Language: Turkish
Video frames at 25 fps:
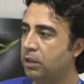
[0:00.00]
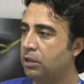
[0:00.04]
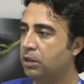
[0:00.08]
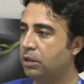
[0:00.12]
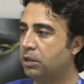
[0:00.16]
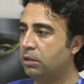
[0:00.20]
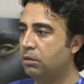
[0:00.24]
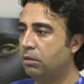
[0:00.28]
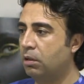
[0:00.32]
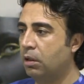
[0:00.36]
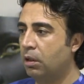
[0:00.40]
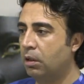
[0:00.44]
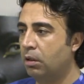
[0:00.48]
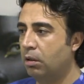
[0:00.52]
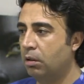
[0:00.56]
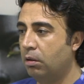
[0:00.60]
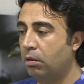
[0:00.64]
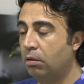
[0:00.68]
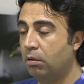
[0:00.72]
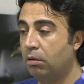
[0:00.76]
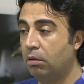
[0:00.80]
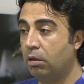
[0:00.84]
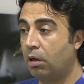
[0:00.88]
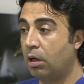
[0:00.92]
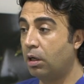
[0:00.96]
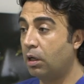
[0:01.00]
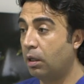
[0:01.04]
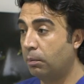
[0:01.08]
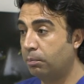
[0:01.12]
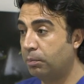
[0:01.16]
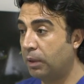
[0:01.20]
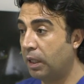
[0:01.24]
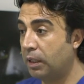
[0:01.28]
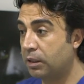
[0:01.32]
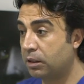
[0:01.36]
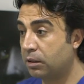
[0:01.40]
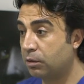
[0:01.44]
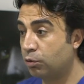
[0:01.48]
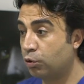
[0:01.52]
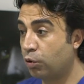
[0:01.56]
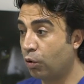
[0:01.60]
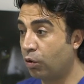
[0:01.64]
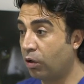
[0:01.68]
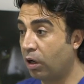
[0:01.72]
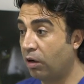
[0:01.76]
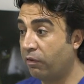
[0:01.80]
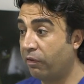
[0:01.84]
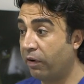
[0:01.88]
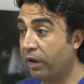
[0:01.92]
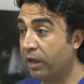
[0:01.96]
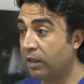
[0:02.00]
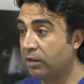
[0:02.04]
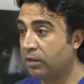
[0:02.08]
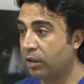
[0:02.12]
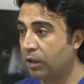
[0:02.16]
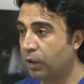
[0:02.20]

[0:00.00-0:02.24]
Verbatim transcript: için e, Araplar çok kafaya hmm.